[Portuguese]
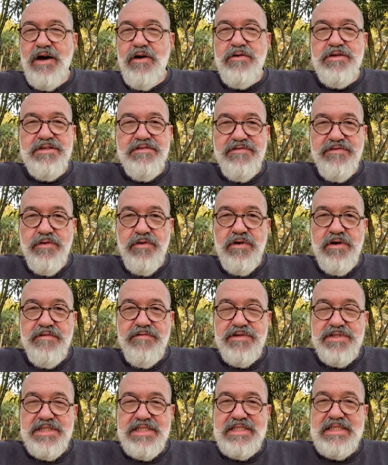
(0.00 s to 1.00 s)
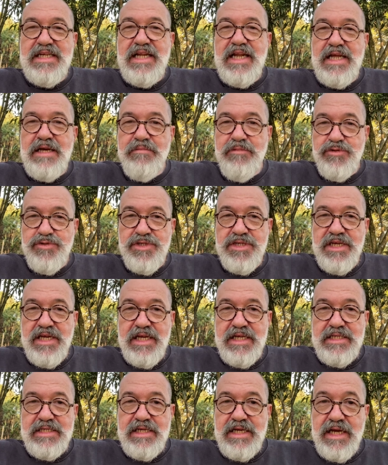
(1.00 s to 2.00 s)
aonde for, você se lembra o
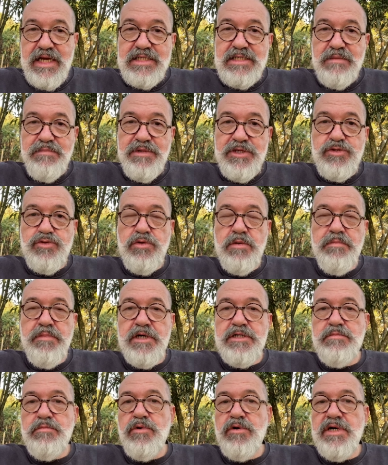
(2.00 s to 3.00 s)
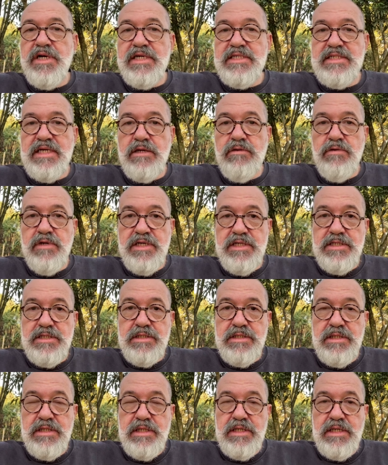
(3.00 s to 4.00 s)
seguinte, que essa pessoa pode morrer essa
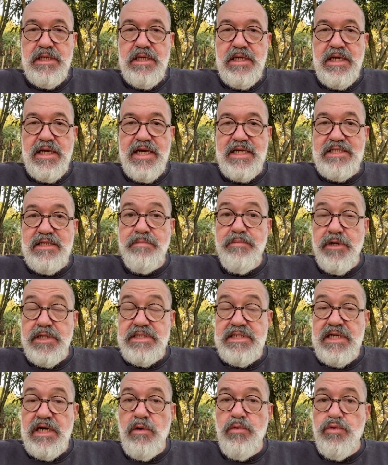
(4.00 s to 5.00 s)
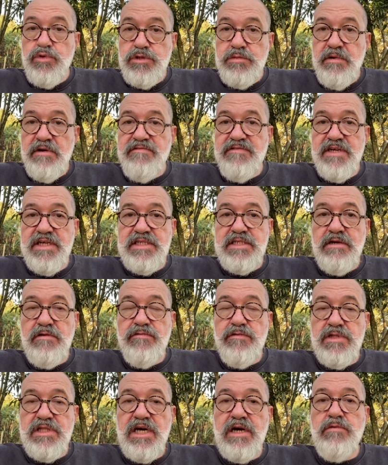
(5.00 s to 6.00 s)
noite. Essa pode ser a última vez que eu
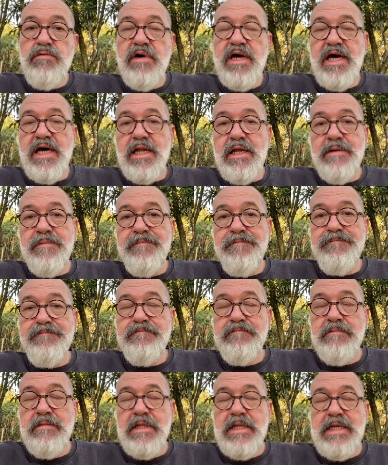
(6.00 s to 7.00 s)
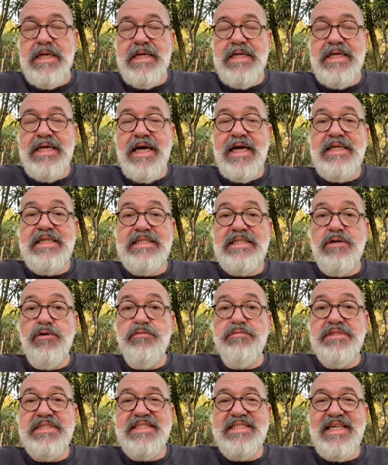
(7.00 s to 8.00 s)
vou estar com ela. E aí você
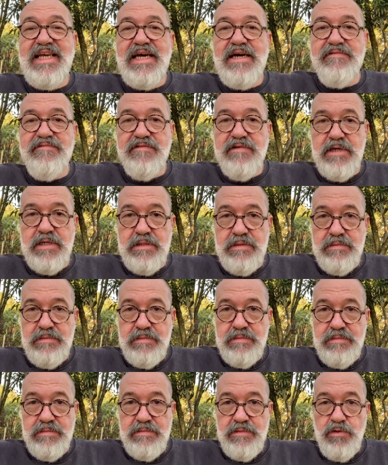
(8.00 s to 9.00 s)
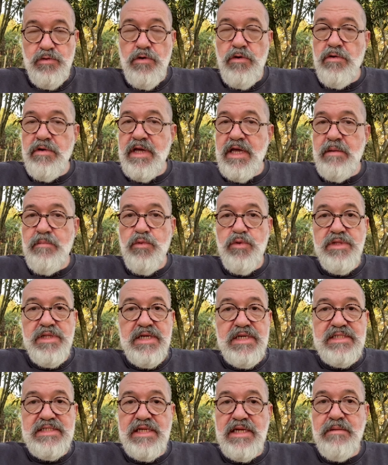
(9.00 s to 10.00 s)
observa qualquer
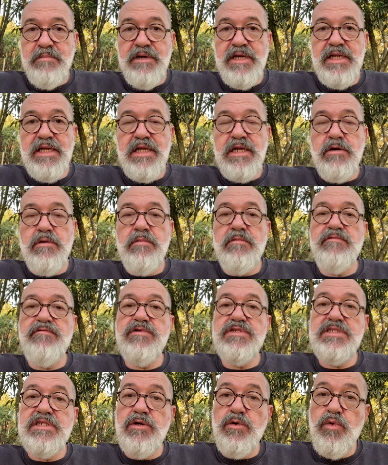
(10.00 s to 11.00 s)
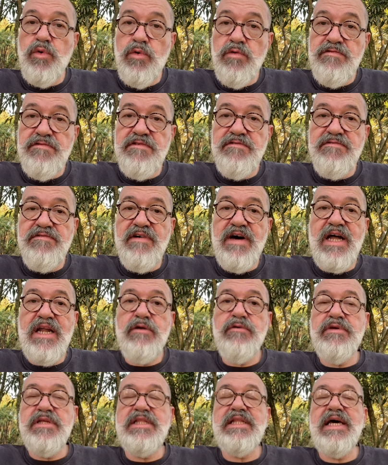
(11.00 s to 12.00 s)
mudança na maneira como você ouve,
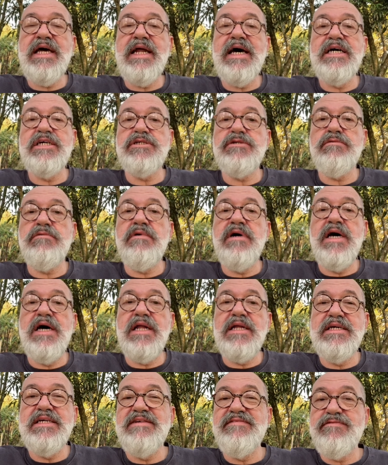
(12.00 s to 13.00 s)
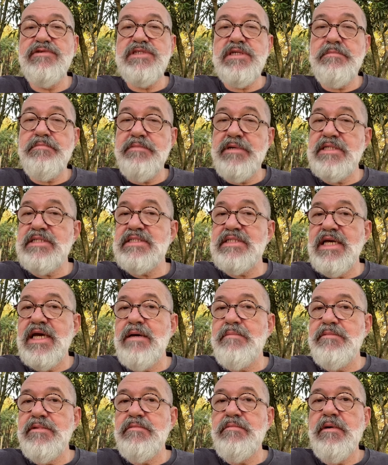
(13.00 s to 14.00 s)
fala ou interage com ela. E você
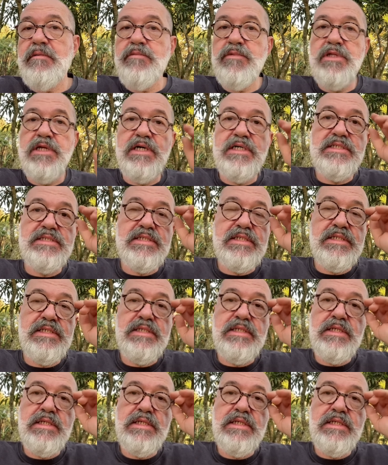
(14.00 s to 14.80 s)
percebe uma mudança.